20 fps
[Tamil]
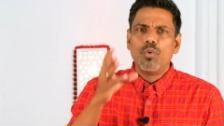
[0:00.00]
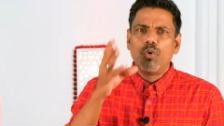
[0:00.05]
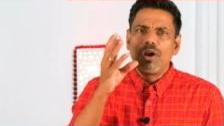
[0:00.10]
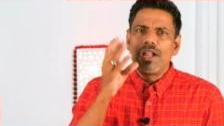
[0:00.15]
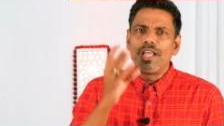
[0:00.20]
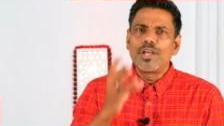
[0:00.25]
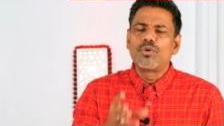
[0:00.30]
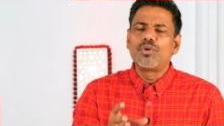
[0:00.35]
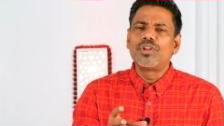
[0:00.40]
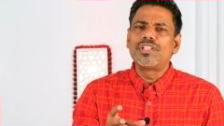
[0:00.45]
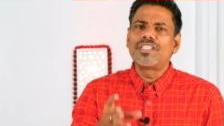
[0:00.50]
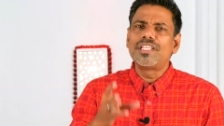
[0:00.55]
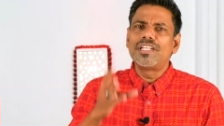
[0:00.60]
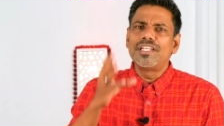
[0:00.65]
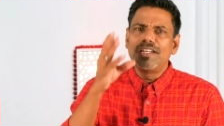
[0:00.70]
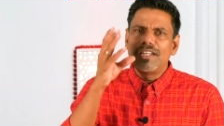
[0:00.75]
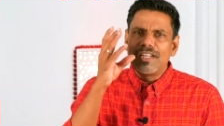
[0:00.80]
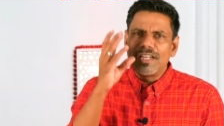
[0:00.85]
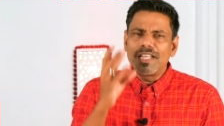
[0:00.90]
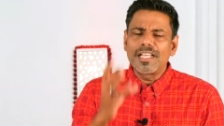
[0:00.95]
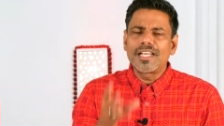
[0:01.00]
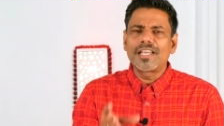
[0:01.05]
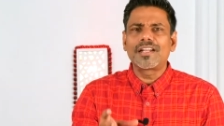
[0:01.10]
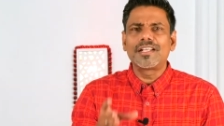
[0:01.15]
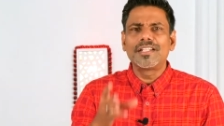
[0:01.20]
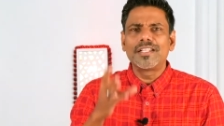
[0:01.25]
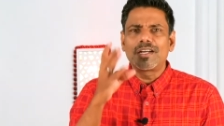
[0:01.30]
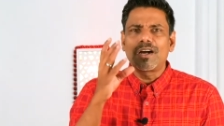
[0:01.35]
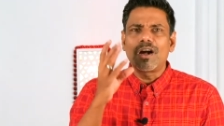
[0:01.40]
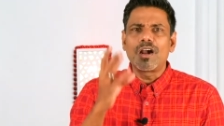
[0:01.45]
உன்னை குறித்து நீ
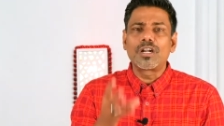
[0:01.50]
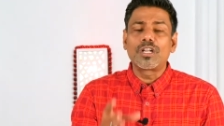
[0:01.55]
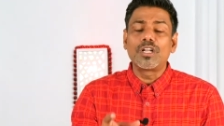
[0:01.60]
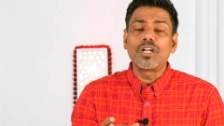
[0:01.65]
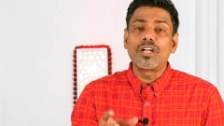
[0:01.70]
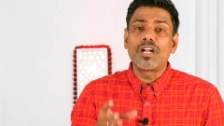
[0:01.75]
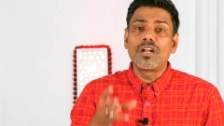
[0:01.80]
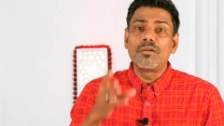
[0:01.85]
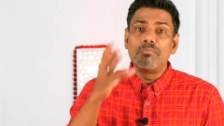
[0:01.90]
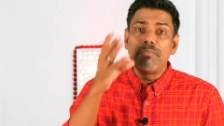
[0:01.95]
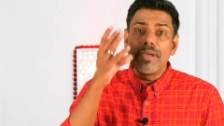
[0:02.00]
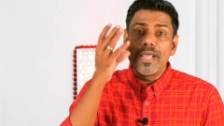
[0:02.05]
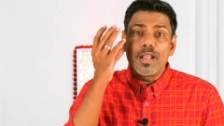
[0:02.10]
நினைக்கிறதை காட்டிலும் நான்